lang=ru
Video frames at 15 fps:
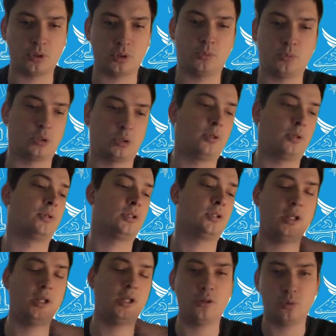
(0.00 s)
кто-то может быть
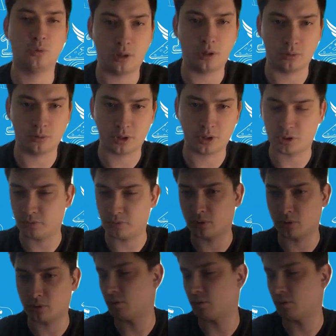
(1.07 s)
постоянно на удаленке и жить в